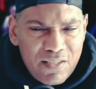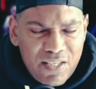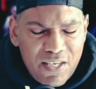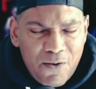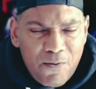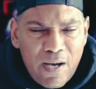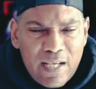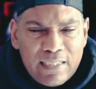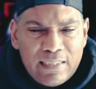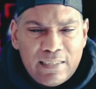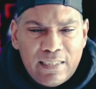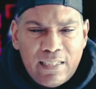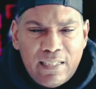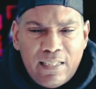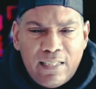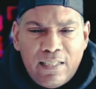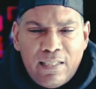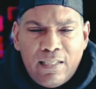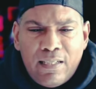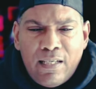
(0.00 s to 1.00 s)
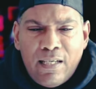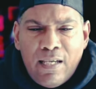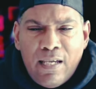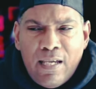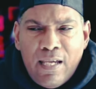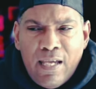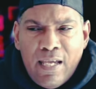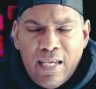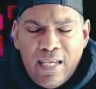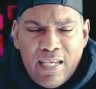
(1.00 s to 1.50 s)
llevarse
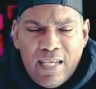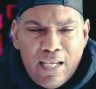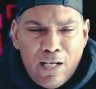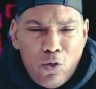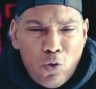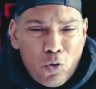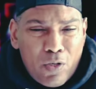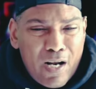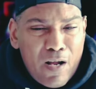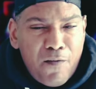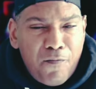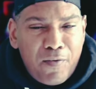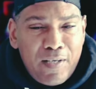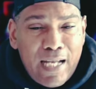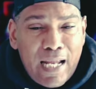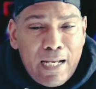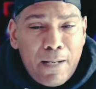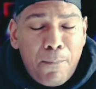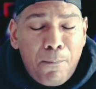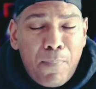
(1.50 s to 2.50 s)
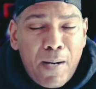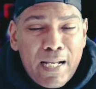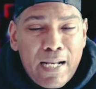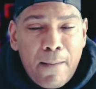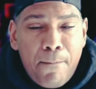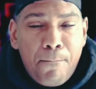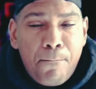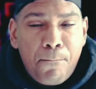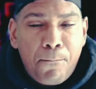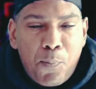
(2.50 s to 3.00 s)
eh, los rounds finales
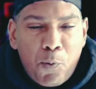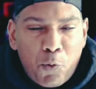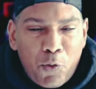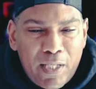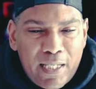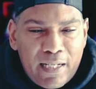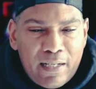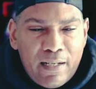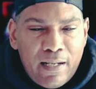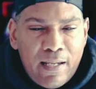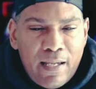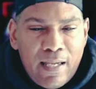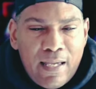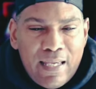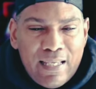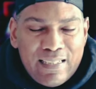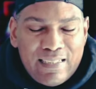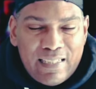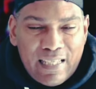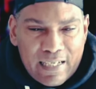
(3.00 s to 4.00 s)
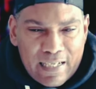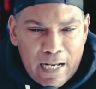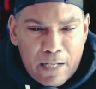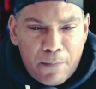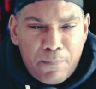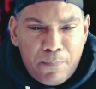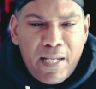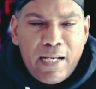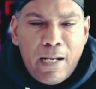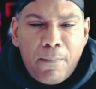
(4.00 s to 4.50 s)
para poder
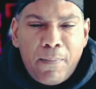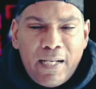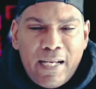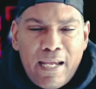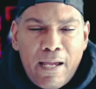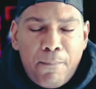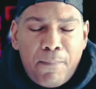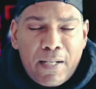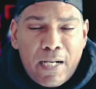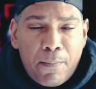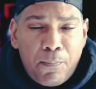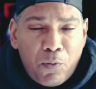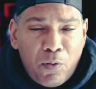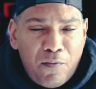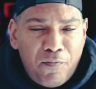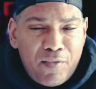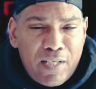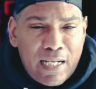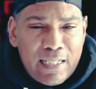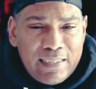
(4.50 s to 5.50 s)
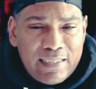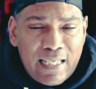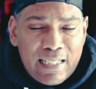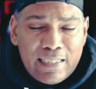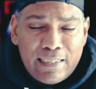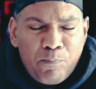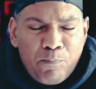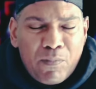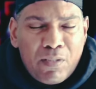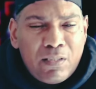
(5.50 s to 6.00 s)
cerrar bien la pelea para poder finalizar.
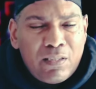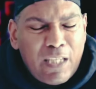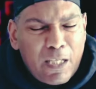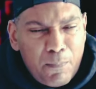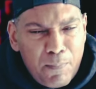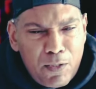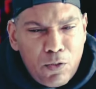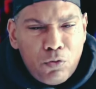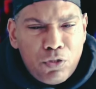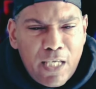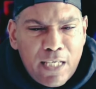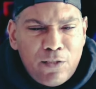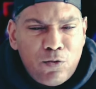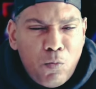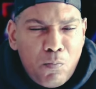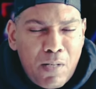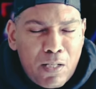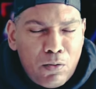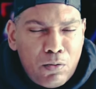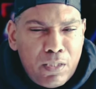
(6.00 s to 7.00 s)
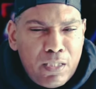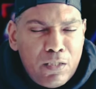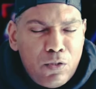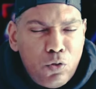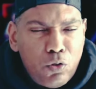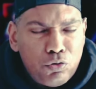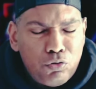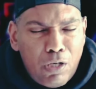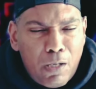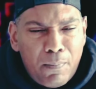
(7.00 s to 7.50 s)
Terminó Jason Maloney
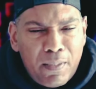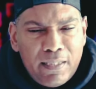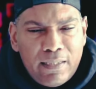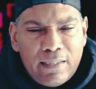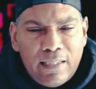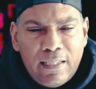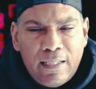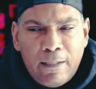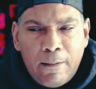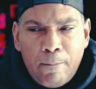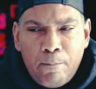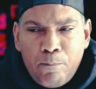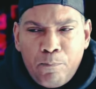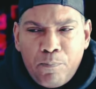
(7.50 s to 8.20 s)
no solamente